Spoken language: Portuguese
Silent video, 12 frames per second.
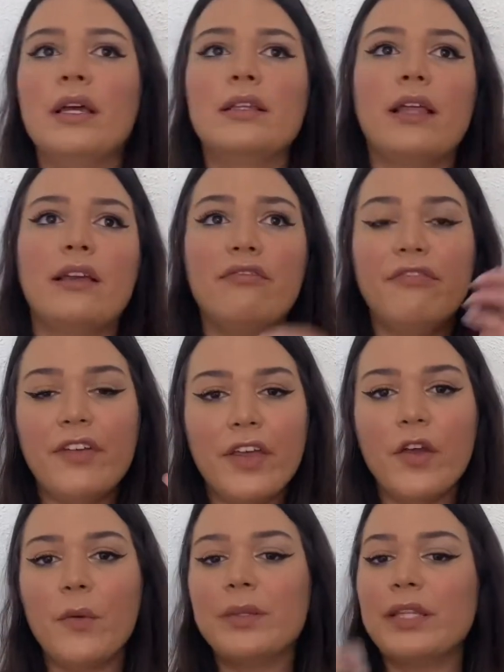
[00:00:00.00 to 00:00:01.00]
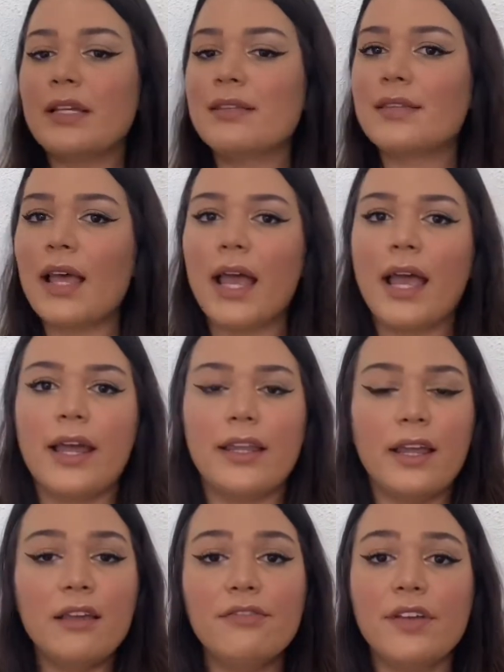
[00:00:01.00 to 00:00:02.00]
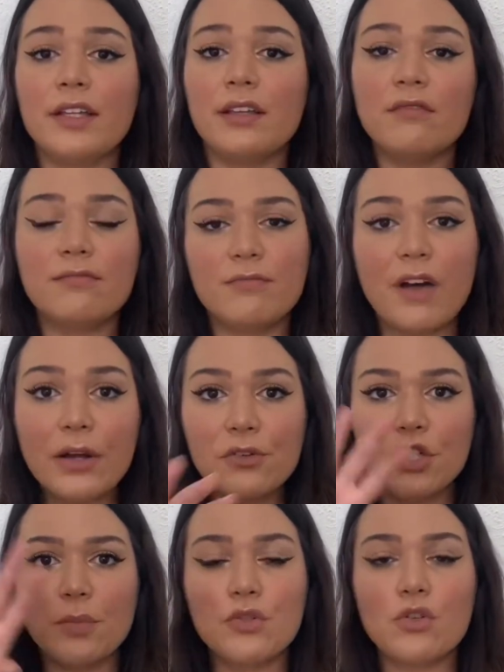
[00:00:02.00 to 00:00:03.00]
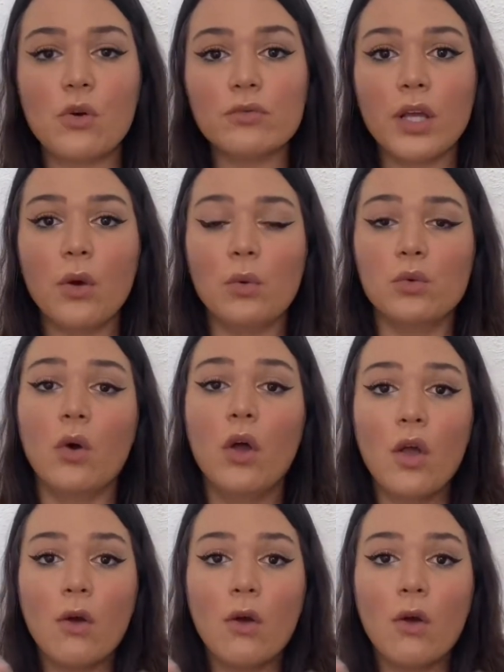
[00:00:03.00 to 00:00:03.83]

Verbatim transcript: tem filme, tem série, enfim, tem vários tipos de conteúdo.